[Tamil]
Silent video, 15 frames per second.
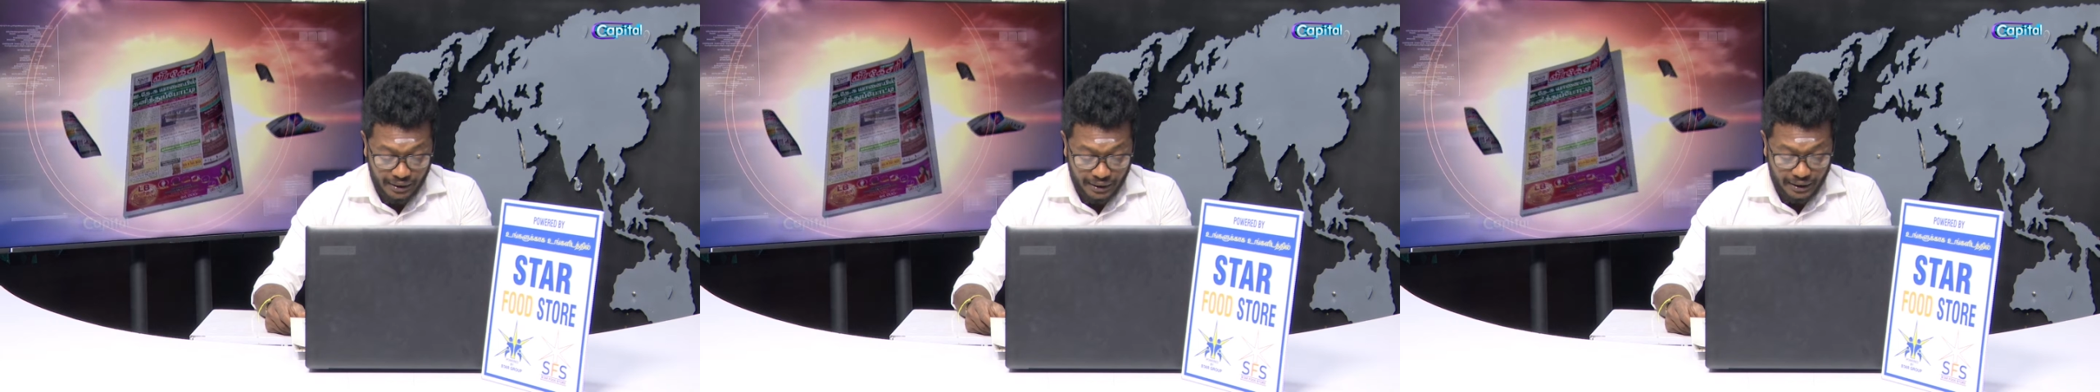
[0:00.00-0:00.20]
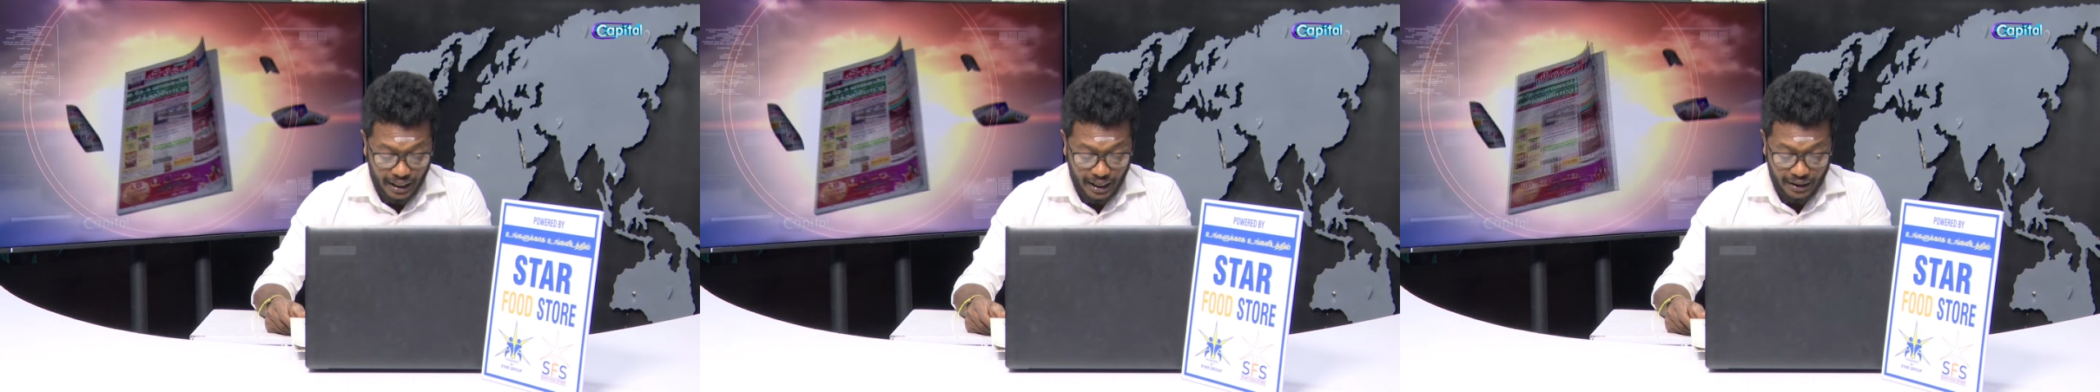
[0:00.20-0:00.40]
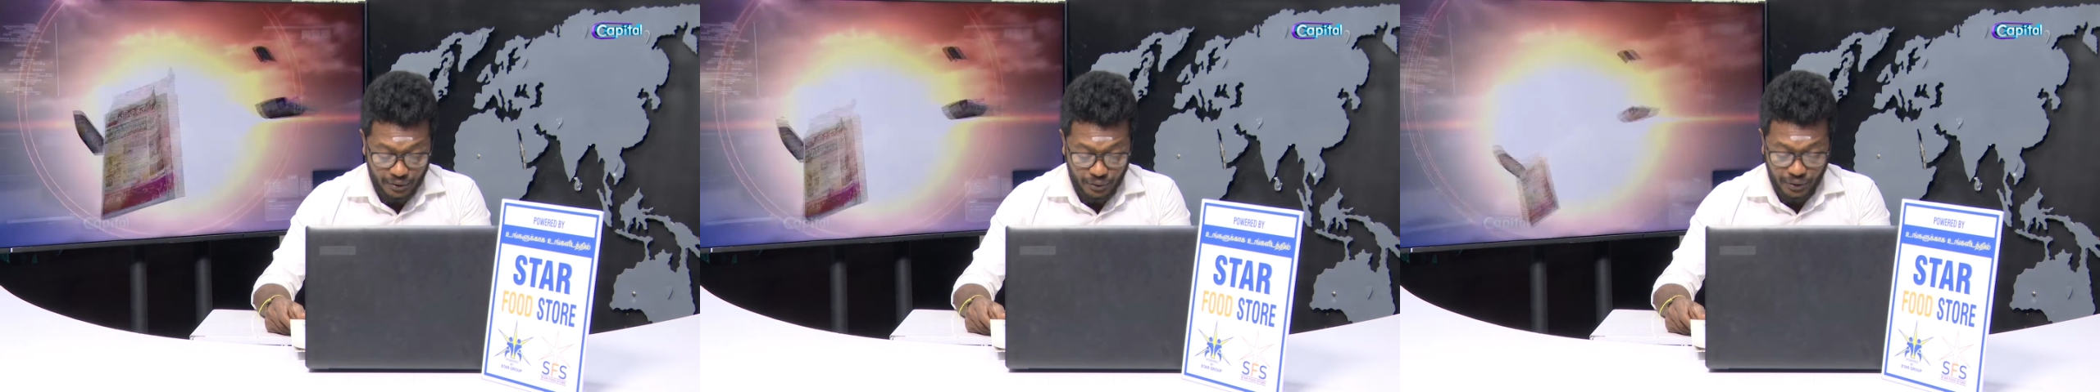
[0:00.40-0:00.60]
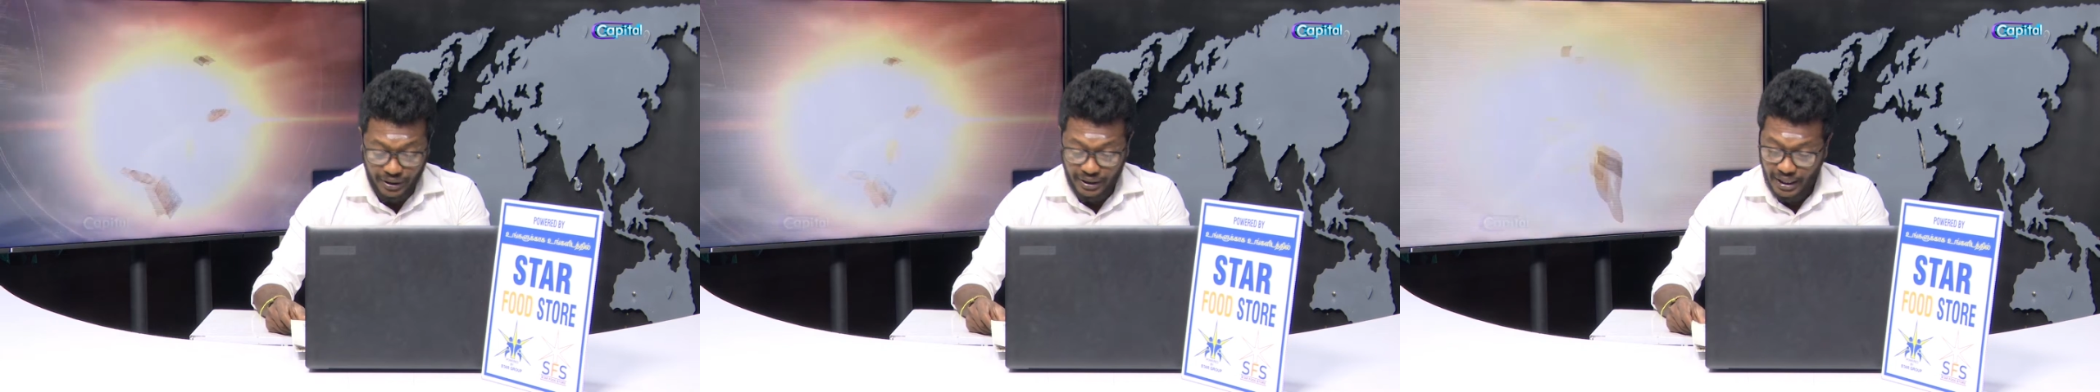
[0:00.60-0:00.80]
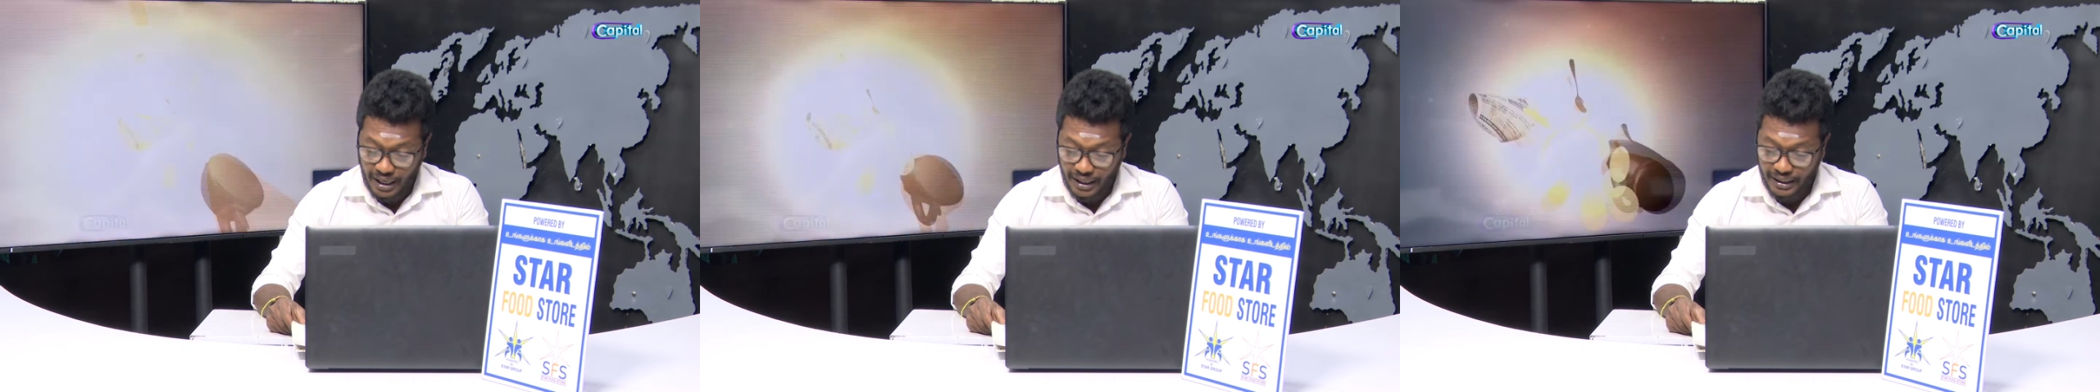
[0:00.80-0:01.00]

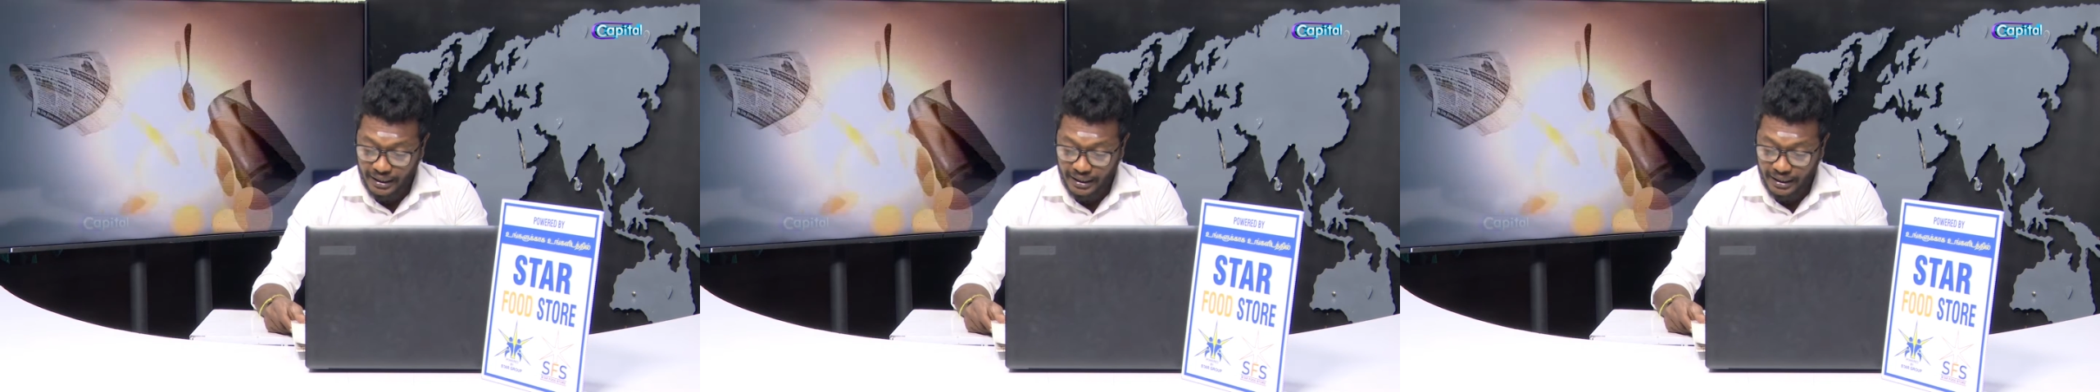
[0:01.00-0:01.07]
காணக்கூடியதாக